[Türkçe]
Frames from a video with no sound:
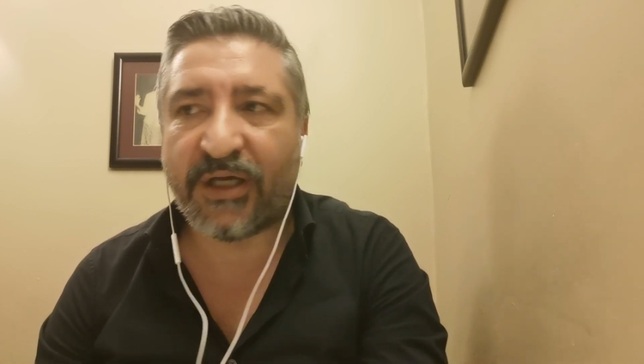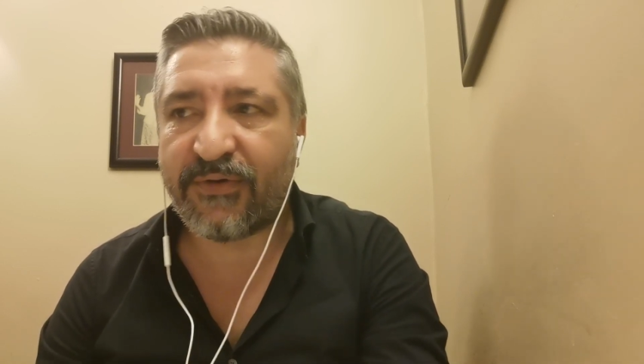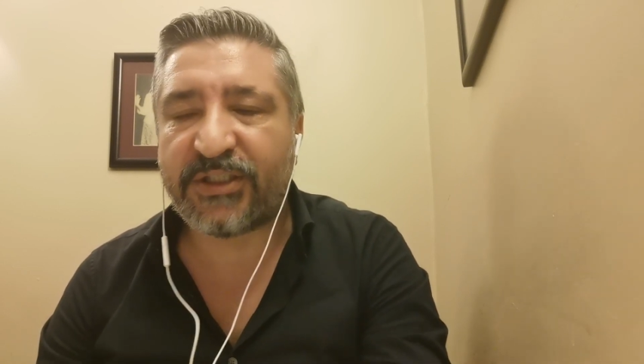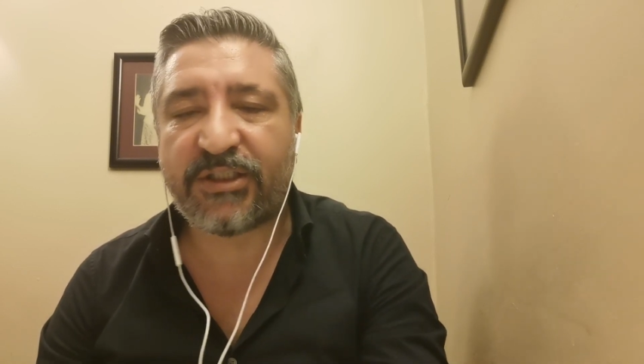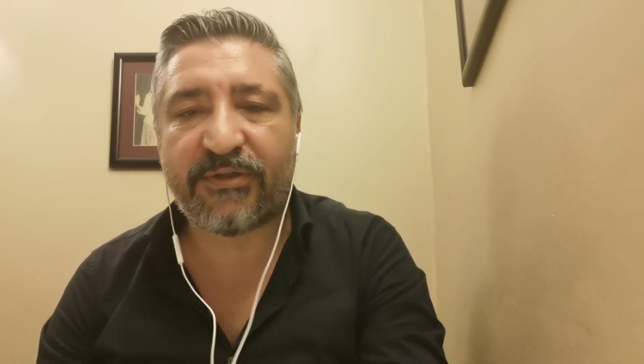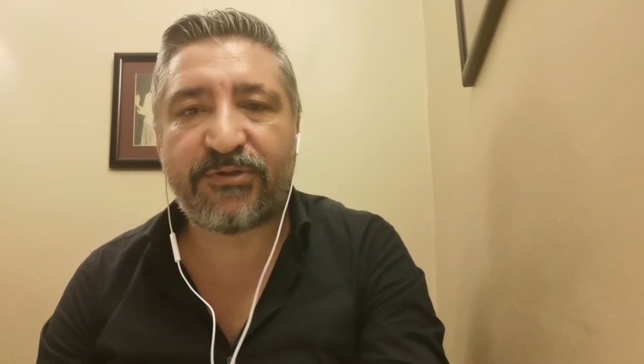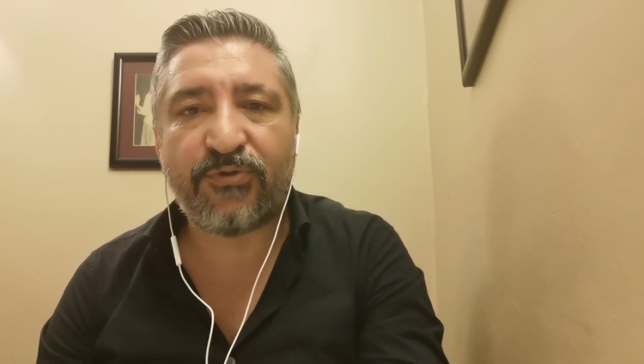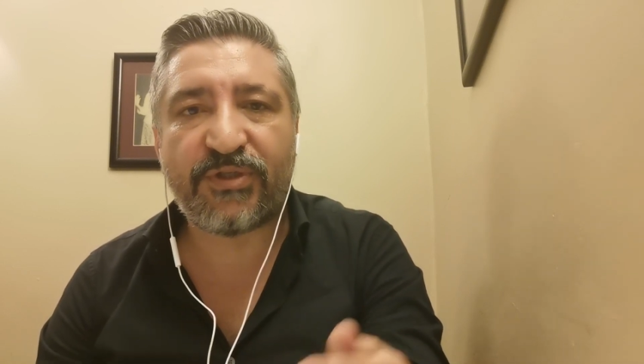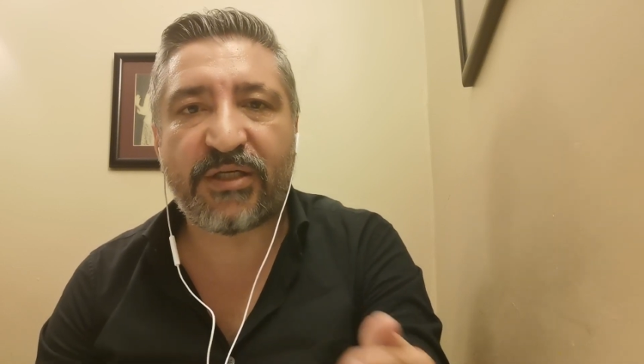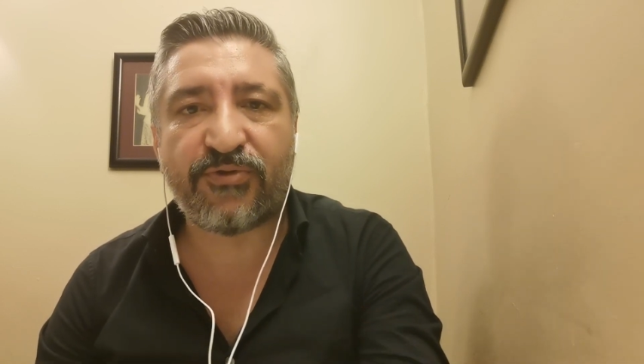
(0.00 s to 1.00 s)
Yavaş yavaş
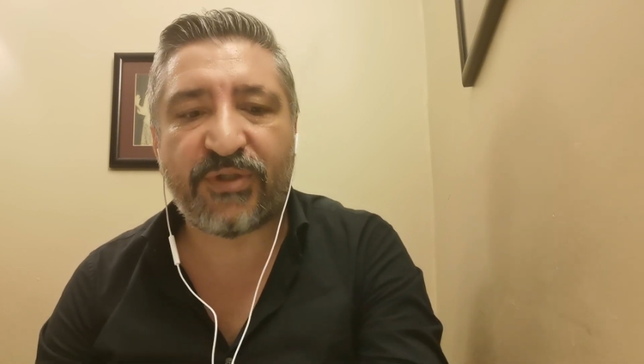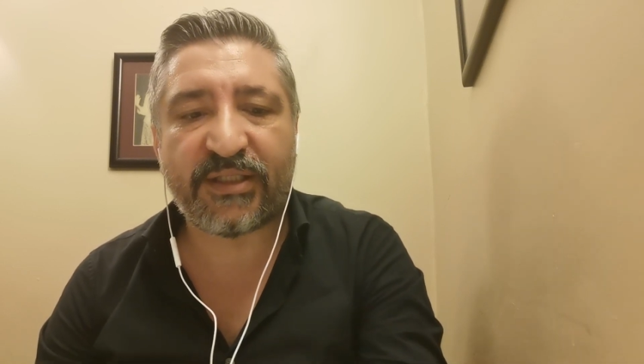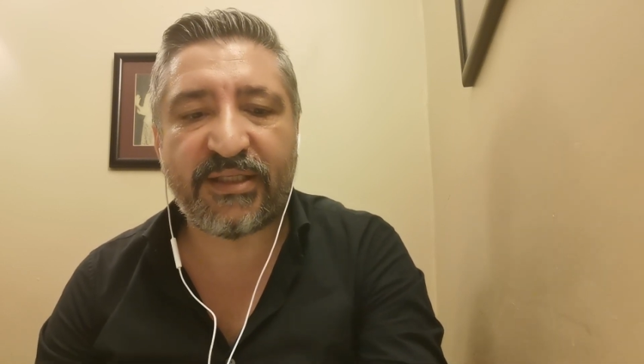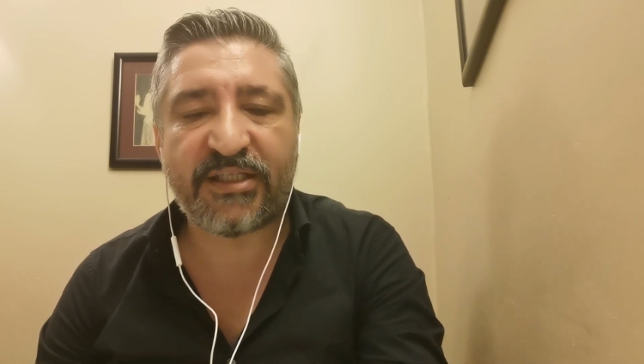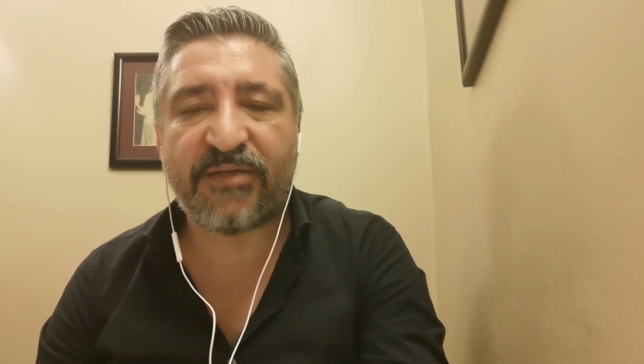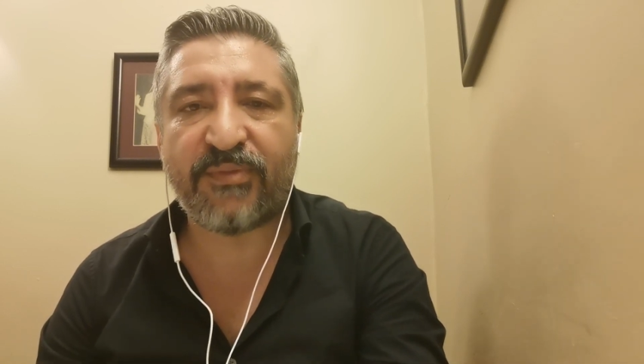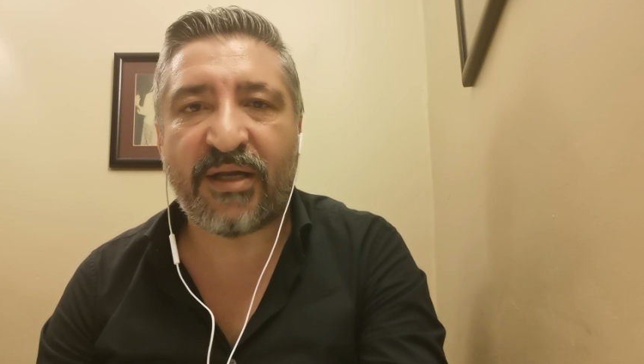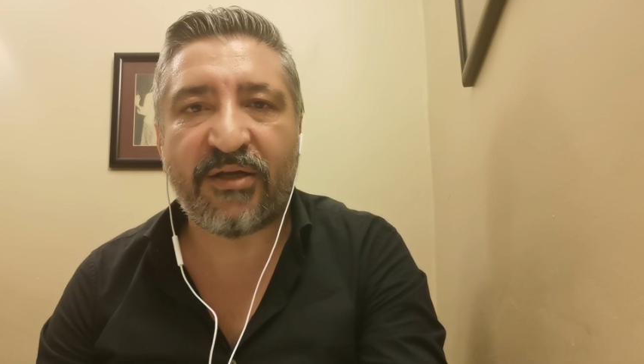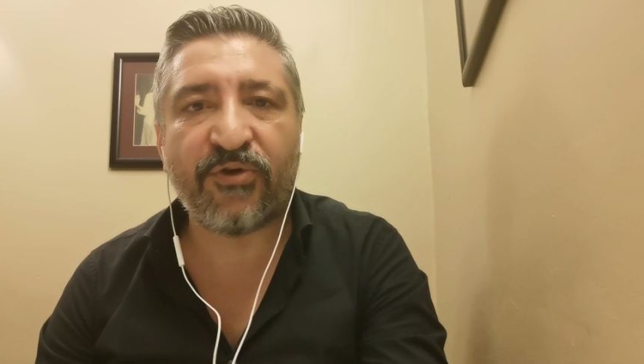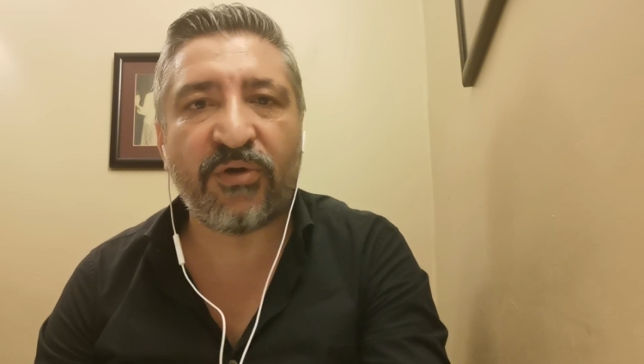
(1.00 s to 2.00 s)
yüksek ücretli
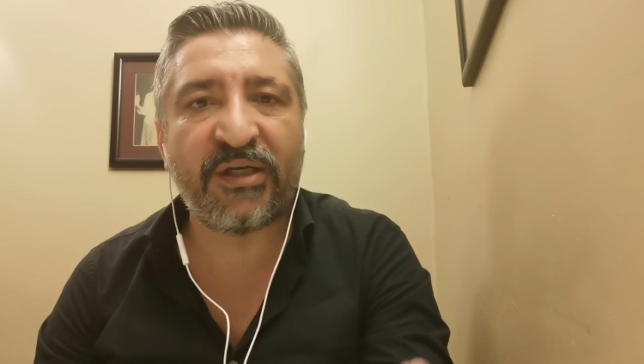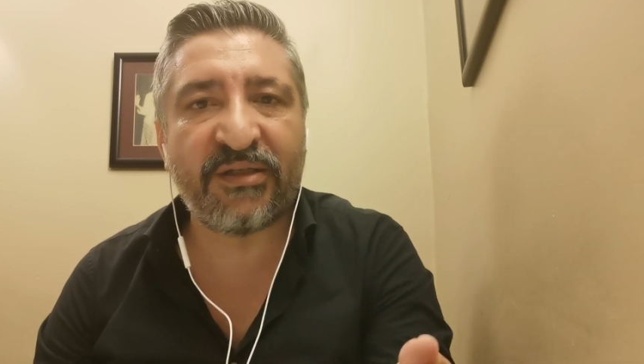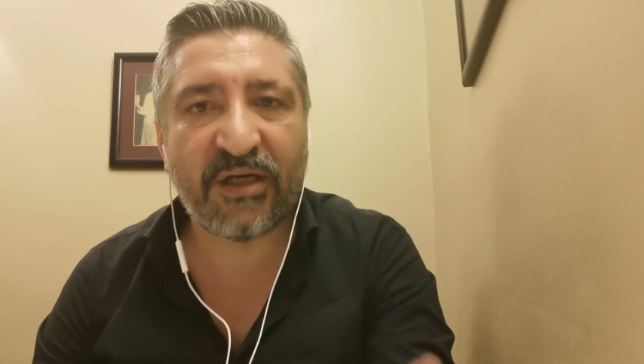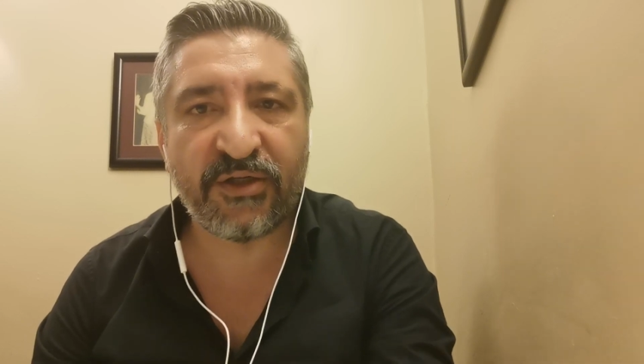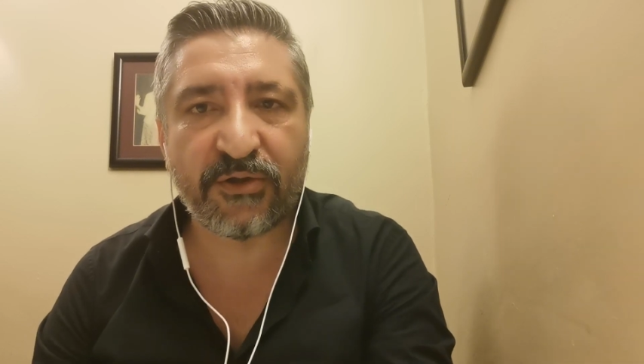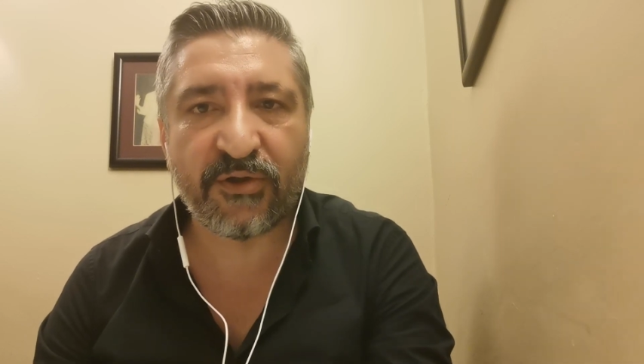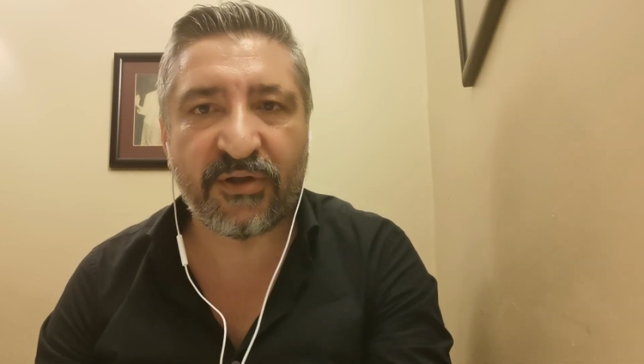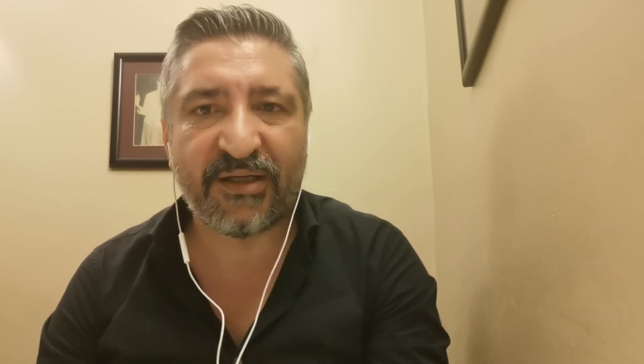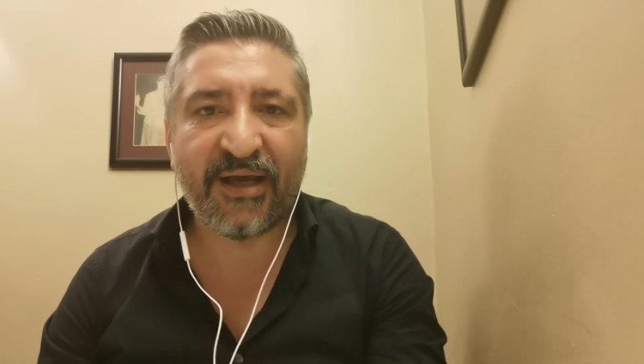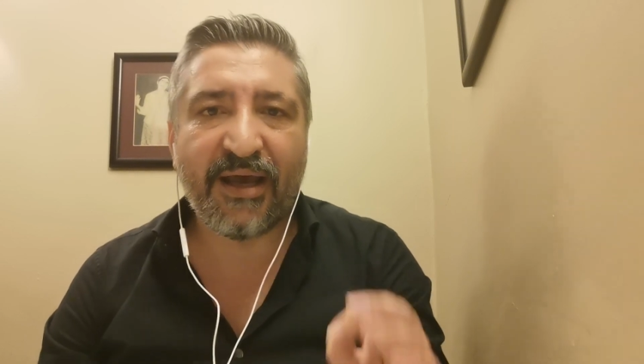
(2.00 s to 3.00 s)
isimlerle yollarını
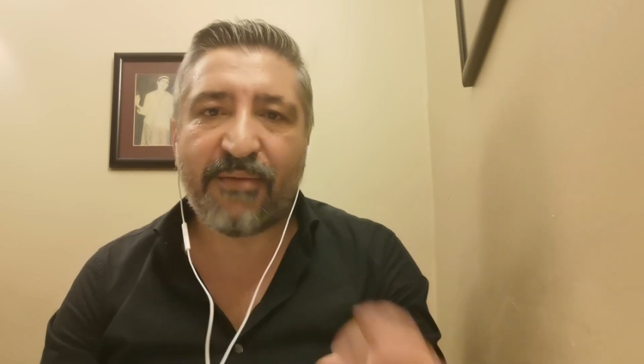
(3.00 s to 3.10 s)
ayırıyorlar.